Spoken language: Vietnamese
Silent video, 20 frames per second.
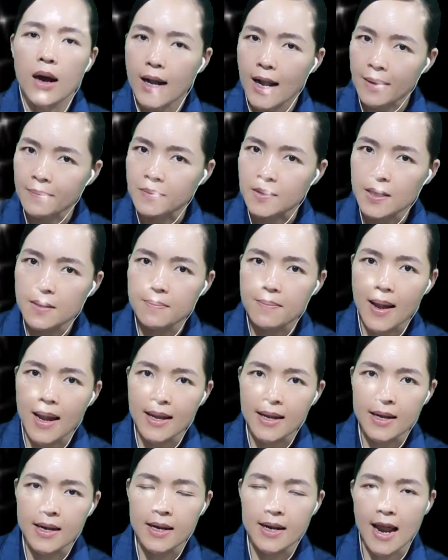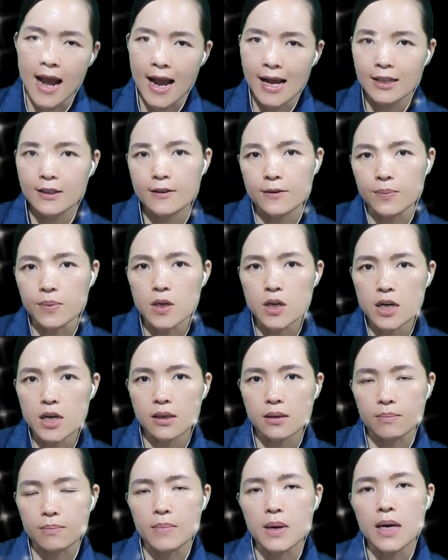Cặp chân mày đã sũng
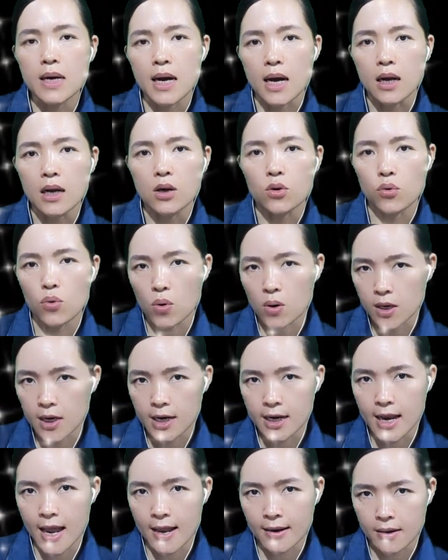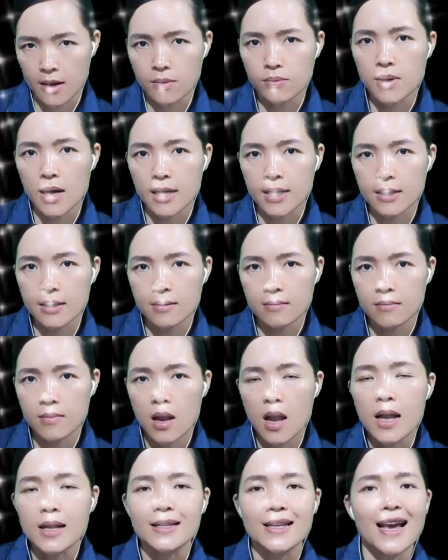nước mưa của người đàn ông ấy
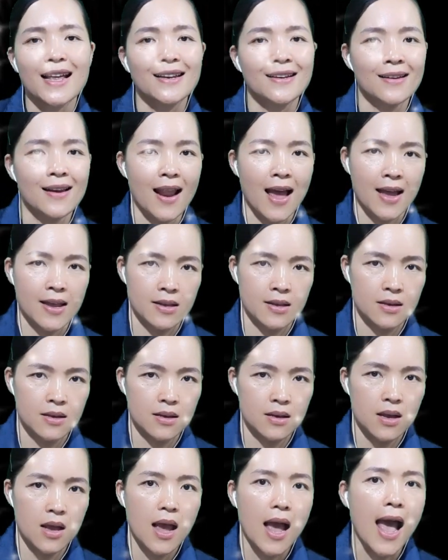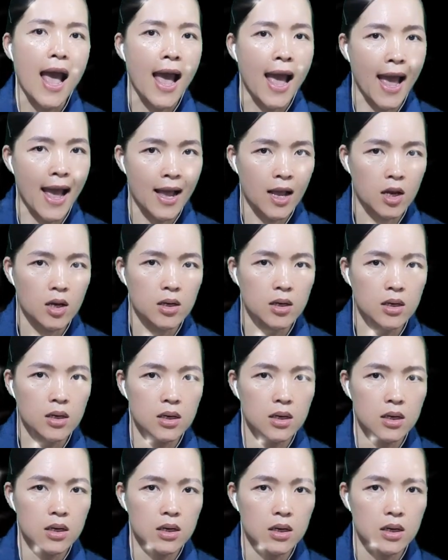nhăn lại. "Hả?
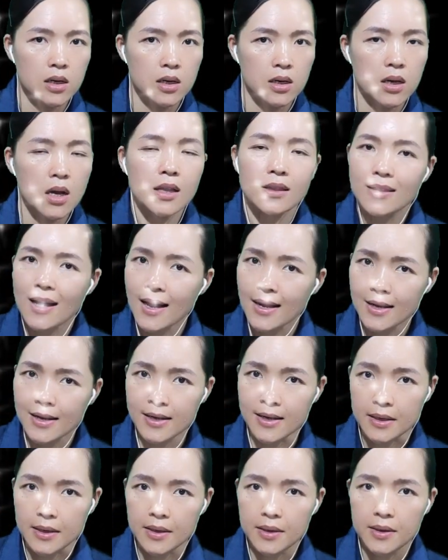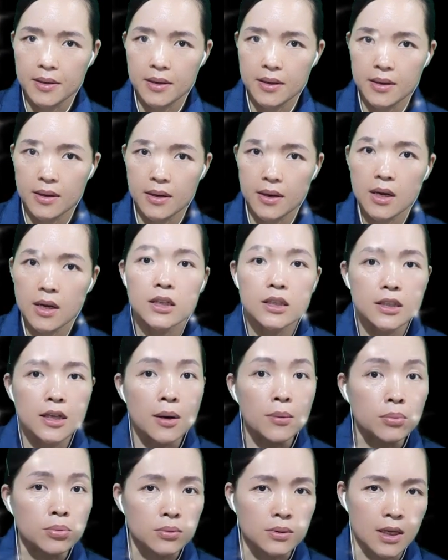Thầy?"
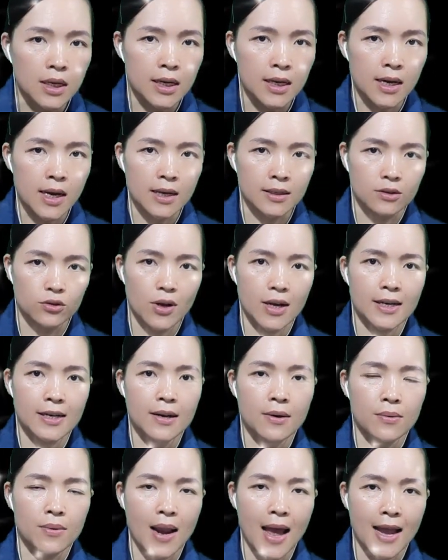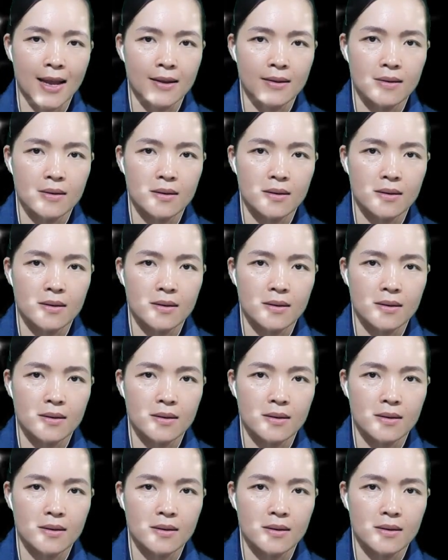Chồng Thìa xoay đầu lại.